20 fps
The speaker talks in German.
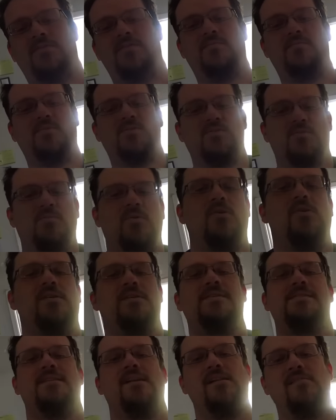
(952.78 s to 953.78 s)
ich hier mit so einem
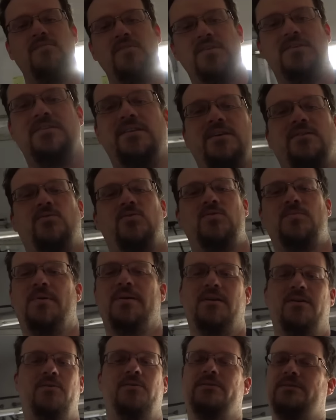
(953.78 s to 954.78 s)
alten Selfie-Stick durch
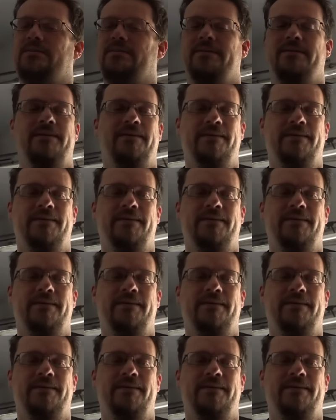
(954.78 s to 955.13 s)
mein Haus.